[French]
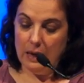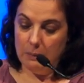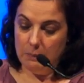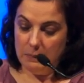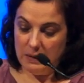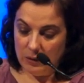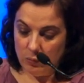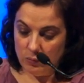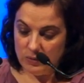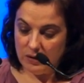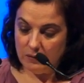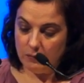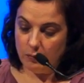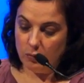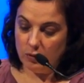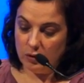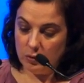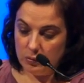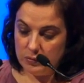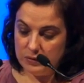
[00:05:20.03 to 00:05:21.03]
Mais nous
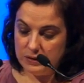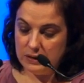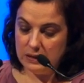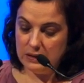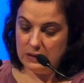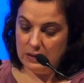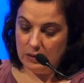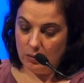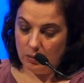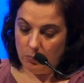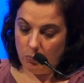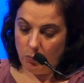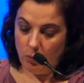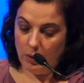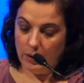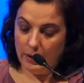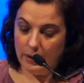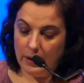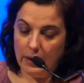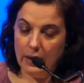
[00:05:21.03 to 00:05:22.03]
avons réussi
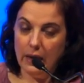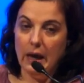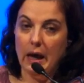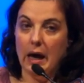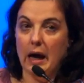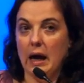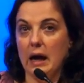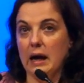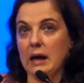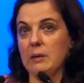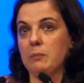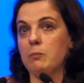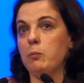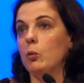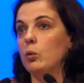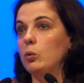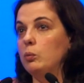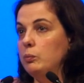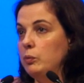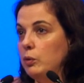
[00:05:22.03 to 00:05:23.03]
néanmoins à
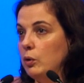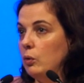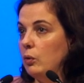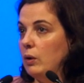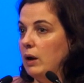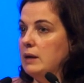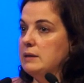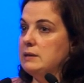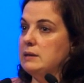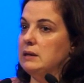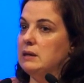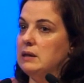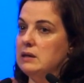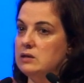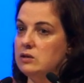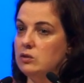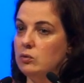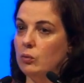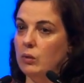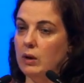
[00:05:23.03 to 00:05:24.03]
répondre mieux à ces
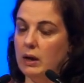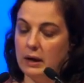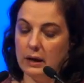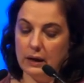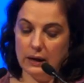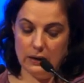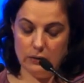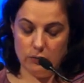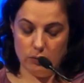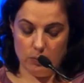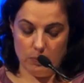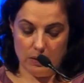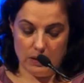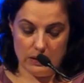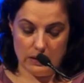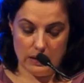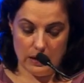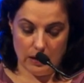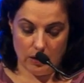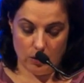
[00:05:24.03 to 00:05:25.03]
questions-là et de
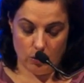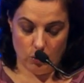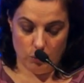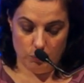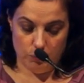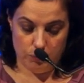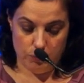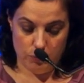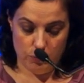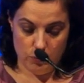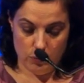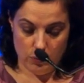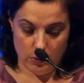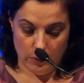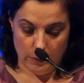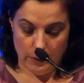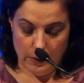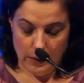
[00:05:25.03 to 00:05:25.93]
manière euh, plus